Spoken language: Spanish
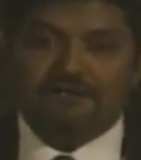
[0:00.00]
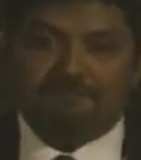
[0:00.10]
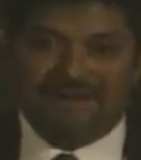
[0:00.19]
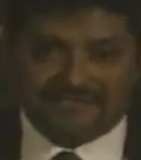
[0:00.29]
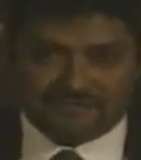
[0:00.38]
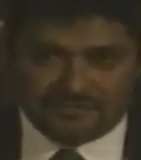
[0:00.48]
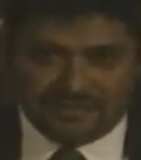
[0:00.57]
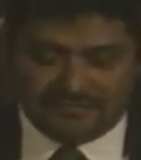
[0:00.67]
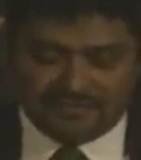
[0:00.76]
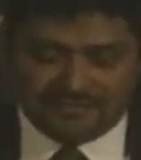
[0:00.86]

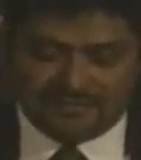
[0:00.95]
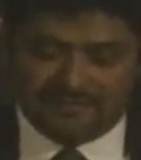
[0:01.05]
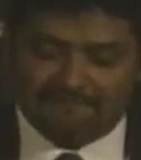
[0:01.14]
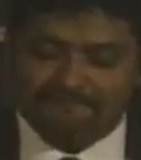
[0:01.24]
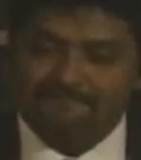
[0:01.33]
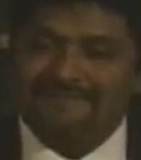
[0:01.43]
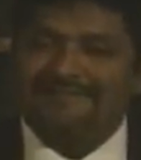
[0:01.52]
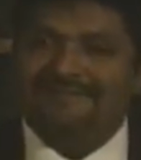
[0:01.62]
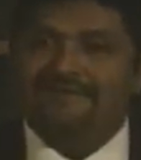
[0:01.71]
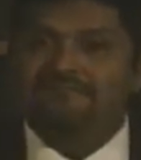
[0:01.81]
Personalmente,
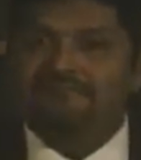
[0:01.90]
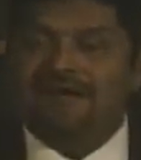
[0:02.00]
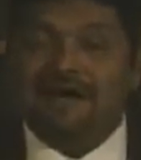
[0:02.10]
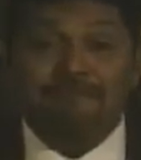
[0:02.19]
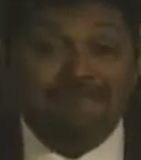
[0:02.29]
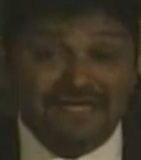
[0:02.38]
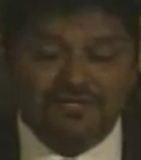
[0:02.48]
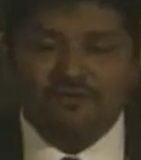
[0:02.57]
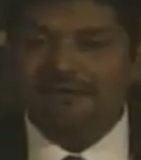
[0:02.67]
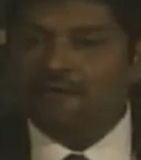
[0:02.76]
a mí
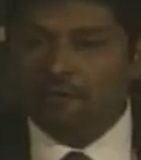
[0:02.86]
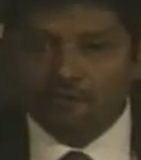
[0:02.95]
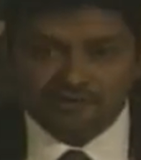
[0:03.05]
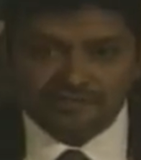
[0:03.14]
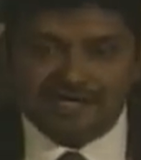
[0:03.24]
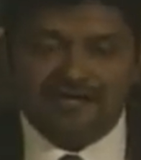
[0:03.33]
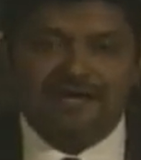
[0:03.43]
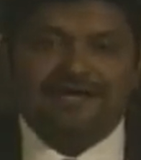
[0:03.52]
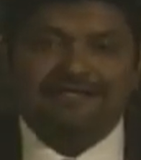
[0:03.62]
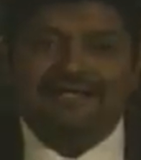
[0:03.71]
no me gusta
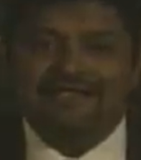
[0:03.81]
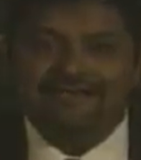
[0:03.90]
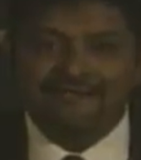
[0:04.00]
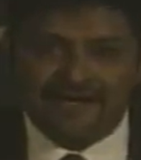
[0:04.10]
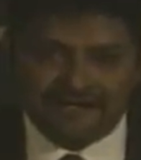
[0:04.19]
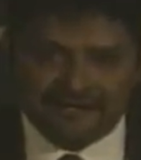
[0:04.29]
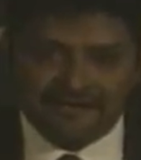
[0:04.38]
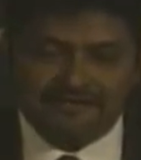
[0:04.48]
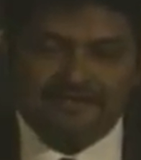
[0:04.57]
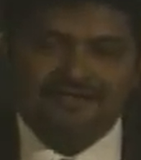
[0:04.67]
analizar
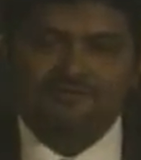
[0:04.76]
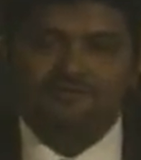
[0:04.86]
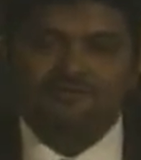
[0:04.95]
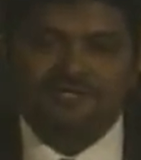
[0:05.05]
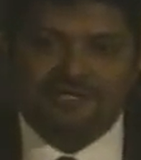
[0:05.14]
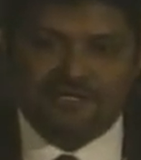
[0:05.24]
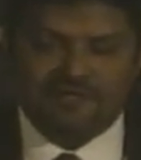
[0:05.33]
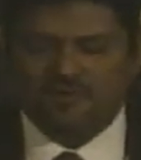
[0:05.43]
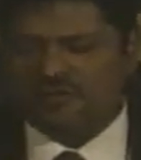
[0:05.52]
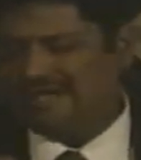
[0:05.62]
la sociedad,
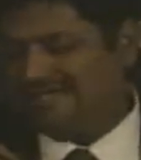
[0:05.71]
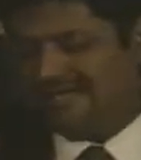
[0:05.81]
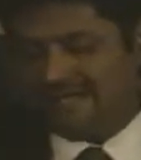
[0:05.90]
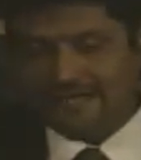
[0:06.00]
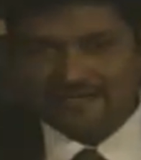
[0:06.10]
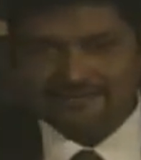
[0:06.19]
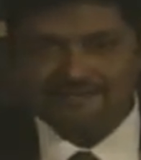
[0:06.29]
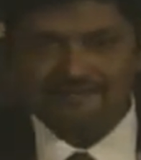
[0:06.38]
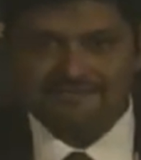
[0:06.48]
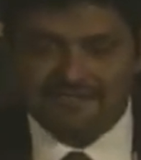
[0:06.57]
cualquiera que
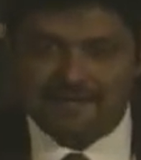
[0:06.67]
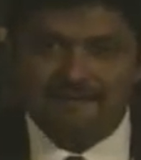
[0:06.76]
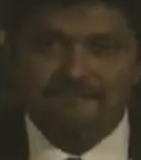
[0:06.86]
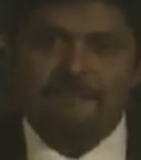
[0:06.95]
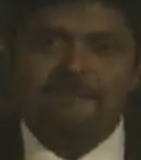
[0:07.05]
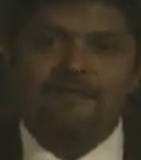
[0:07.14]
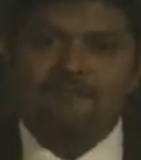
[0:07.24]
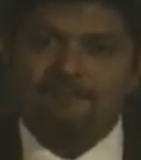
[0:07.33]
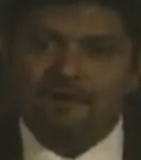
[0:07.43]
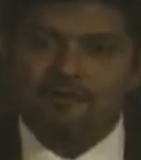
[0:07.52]
ésta sea,
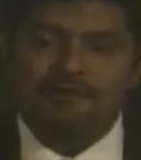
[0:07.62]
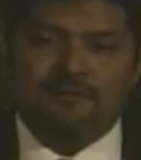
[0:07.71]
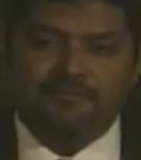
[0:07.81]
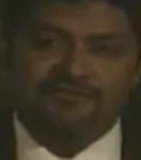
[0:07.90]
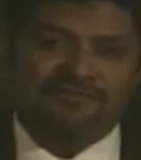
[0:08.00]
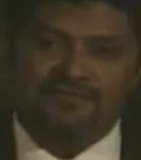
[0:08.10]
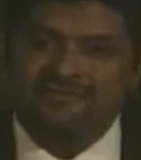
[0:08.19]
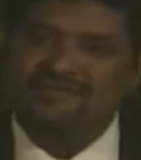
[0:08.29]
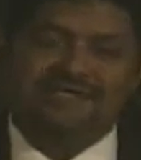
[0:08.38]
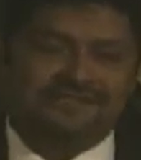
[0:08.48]
bajo una
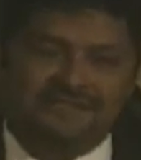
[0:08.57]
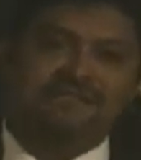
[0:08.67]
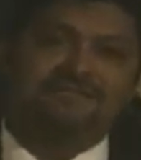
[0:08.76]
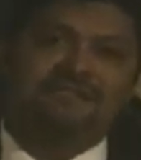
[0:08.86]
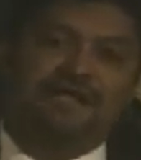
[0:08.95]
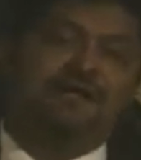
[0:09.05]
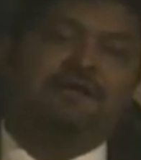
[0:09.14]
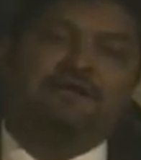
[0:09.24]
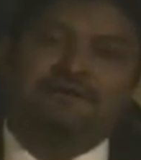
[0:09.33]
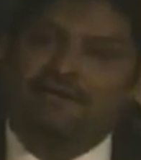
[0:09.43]
posición sexista
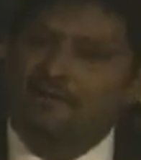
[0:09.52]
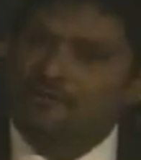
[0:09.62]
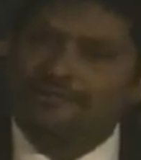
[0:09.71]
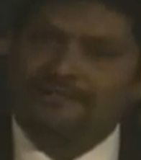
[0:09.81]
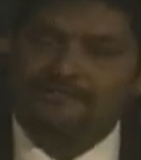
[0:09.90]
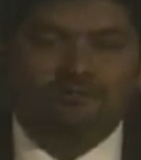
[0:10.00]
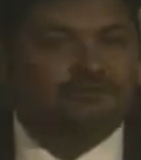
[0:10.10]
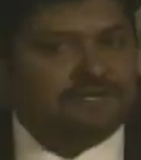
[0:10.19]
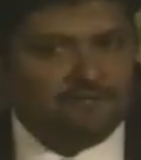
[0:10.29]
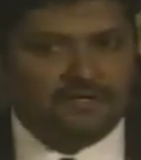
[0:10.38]
de hombres
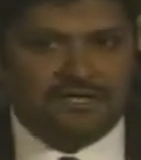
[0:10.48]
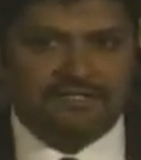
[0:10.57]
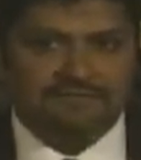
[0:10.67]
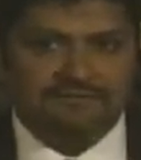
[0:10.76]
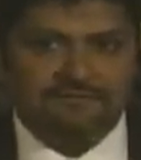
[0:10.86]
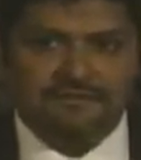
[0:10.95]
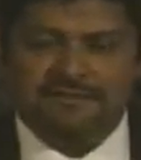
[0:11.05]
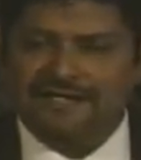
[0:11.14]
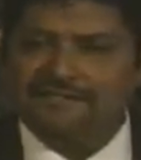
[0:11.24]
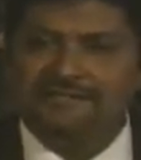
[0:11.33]
contra mujeres. Me
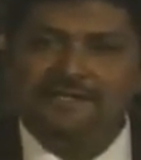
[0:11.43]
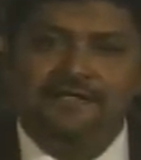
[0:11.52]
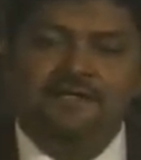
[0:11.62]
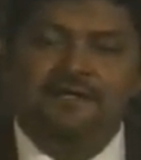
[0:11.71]
parece